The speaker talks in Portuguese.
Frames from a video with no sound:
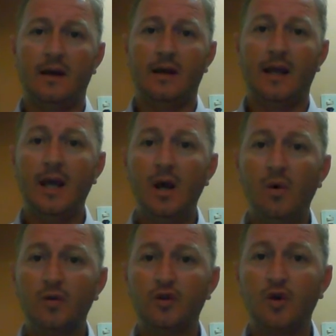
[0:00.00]
É,
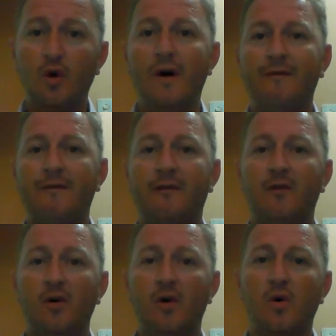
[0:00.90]
eu sou
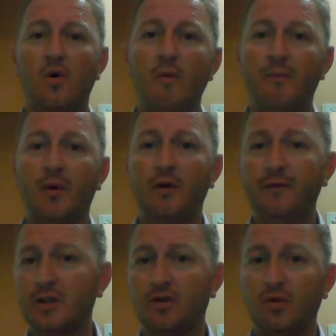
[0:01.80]
a favor, como
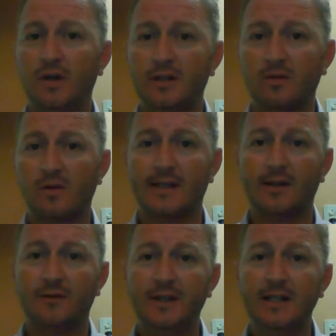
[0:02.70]
professor de
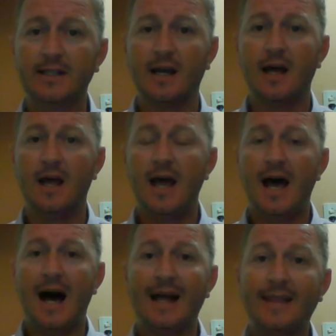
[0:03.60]
educação física,
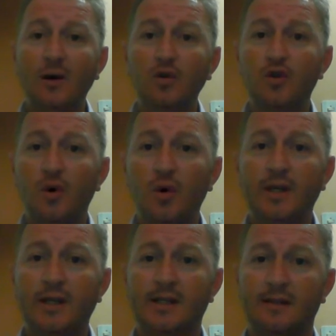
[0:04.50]
a ter os
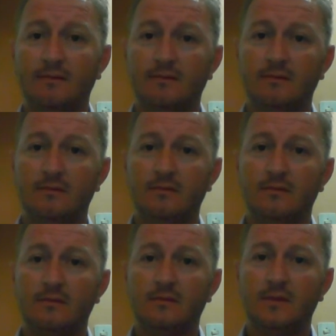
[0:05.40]
dois.
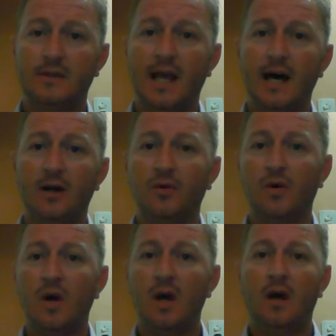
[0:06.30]

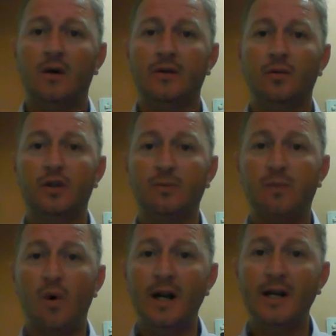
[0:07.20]
Certo?
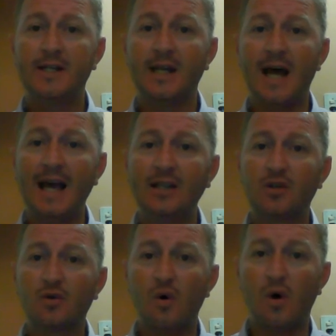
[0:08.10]
o esporte
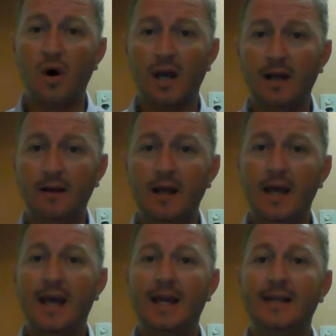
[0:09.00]
na
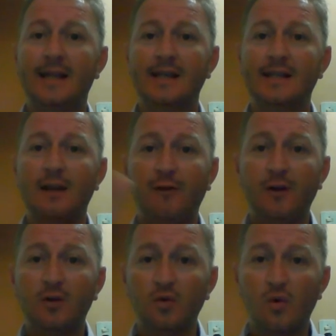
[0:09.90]
escola ele tem
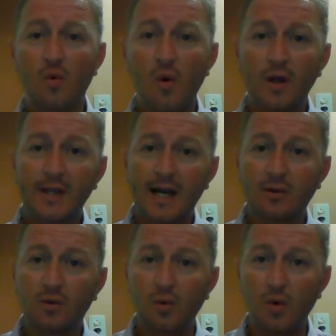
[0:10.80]
que ser feito no
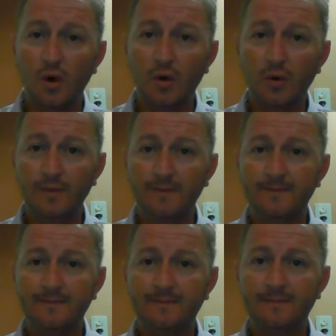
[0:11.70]

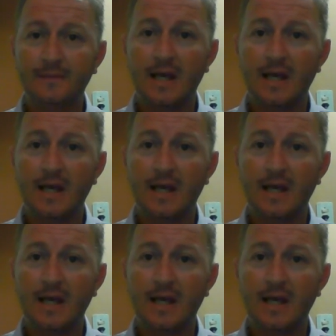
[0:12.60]
contraturno.